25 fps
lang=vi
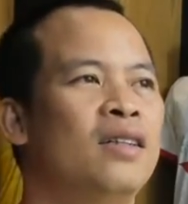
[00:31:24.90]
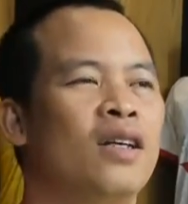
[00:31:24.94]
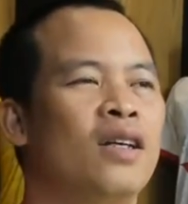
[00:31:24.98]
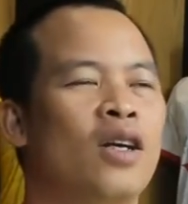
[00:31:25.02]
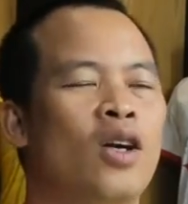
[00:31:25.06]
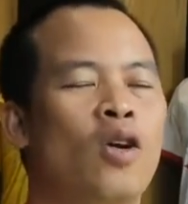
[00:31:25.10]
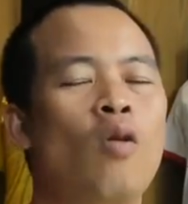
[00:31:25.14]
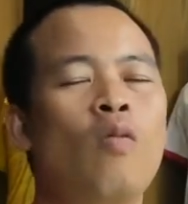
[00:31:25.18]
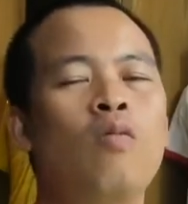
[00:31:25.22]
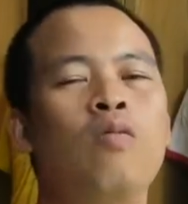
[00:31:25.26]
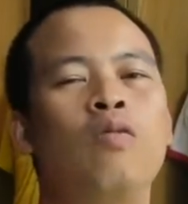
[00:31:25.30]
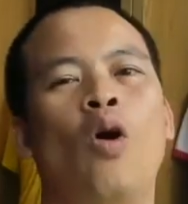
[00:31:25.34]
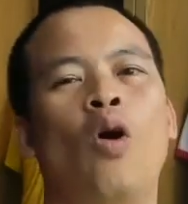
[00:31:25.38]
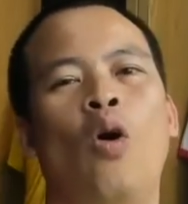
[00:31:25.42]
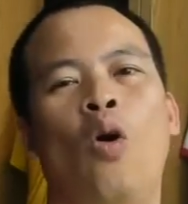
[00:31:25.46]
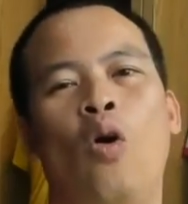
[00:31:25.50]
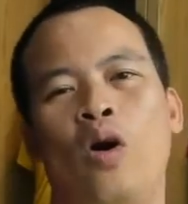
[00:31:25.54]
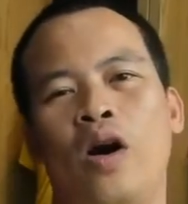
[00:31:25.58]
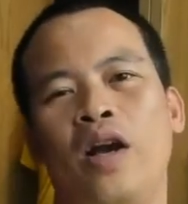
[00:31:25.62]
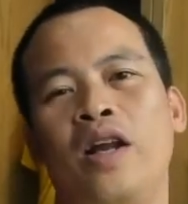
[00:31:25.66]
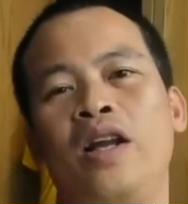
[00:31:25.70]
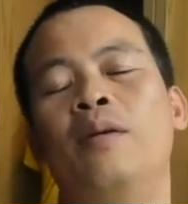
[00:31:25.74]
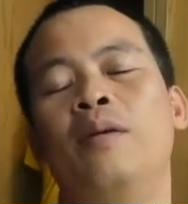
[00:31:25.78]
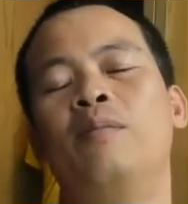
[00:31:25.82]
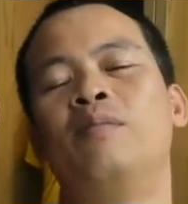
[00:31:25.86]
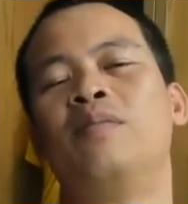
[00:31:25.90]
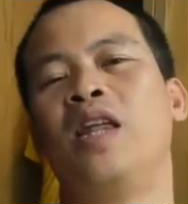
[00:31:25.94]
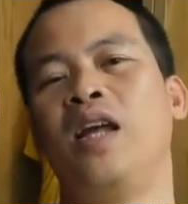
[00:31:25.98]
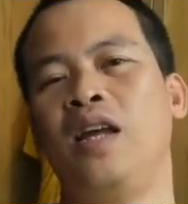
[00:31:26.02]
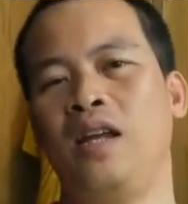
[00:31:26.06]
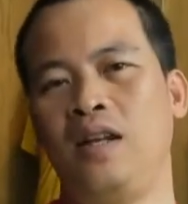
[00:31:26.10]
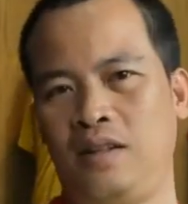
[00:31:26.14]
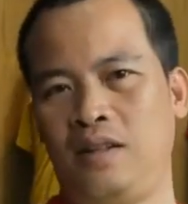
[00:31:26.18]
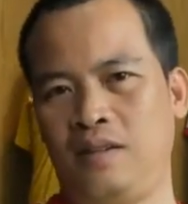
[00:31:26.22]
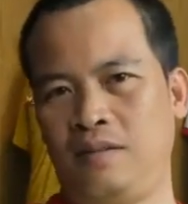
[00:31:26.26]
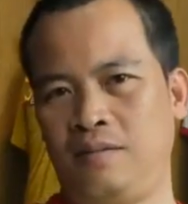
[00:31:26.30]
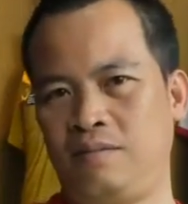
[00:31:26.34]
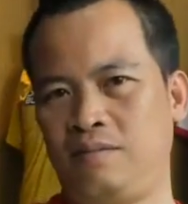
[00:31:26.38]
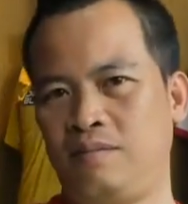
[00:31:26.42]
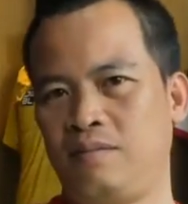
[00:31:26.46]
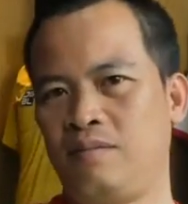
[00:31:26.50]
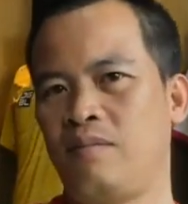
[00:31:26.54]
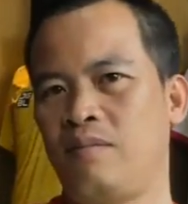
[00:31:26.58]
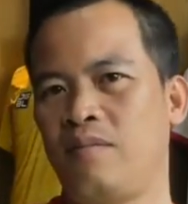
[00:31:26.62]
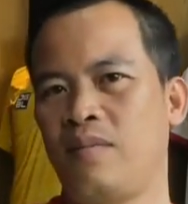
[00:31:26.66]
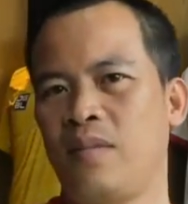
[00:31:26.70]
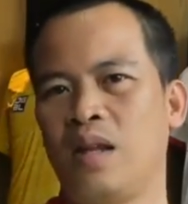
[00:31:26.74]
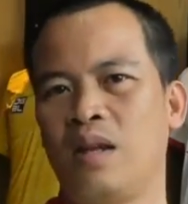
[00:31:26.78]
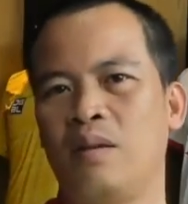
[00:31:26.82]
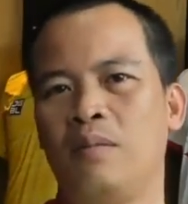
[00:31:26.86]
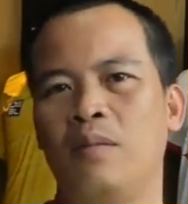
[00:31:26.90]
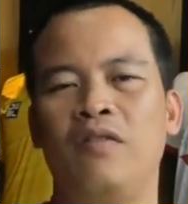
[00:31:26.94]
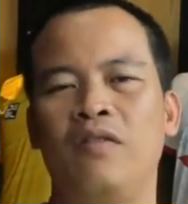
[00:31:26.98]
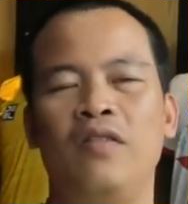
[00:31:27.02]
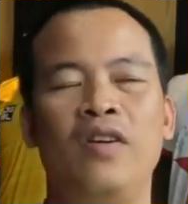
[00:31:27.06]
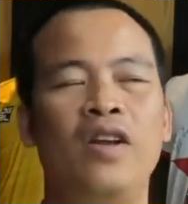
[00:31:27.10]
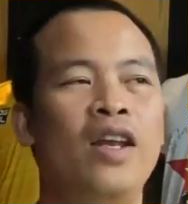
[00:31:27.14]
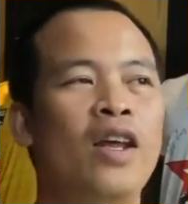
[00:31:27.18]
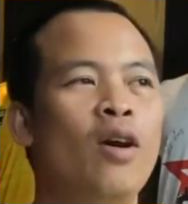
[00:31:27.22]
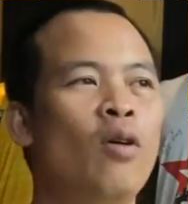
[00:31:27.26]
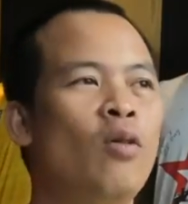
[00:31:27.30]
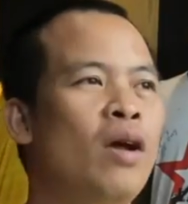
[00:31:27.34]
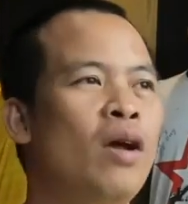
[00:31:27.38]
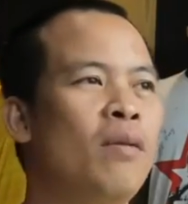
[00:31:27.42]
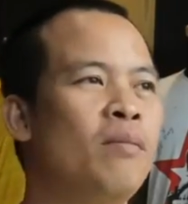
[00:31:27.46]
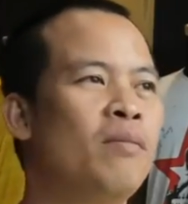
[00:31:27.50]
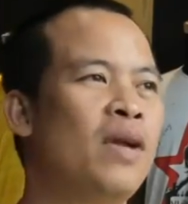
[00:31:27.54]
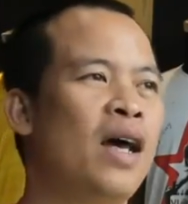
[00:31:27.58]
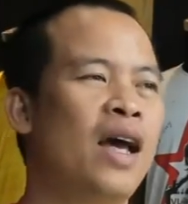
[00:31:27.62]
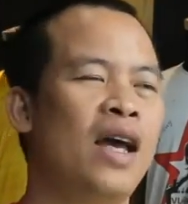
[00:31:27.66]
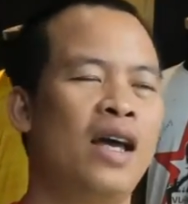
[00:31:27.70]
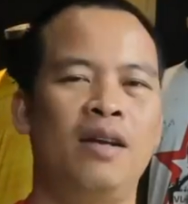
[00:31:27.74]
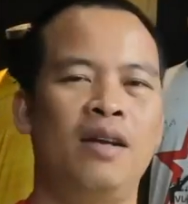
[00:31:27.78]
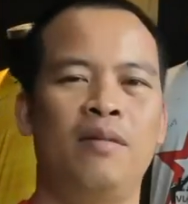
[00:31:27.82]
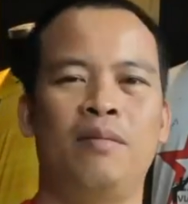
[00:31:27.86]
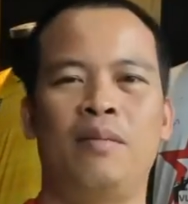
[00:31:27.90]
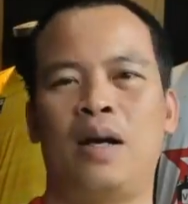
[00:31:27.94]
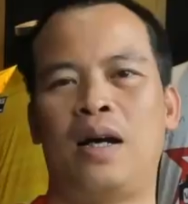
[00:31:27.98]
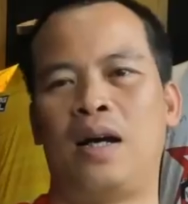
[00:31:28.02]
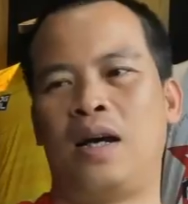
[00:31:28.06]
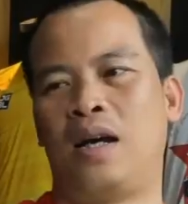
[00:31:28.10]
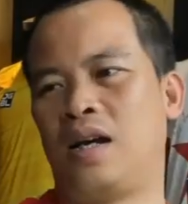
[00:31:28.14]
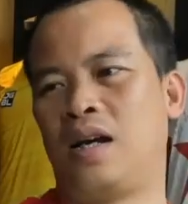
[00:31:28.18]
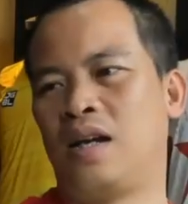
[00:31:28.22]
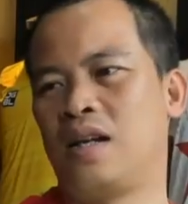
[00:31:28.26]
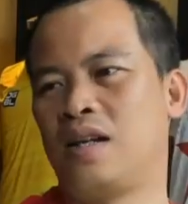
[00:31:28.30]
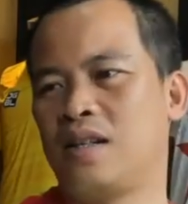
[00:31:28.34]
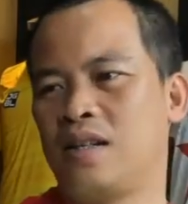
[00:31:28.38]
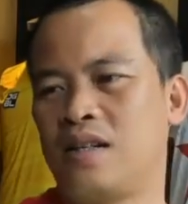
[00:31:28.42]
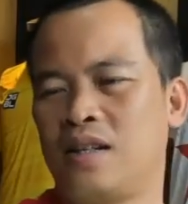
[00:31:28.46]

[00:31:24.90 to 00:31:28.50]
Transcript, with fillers: củng cố cái niềm tin bởi vì nếu năm nay mà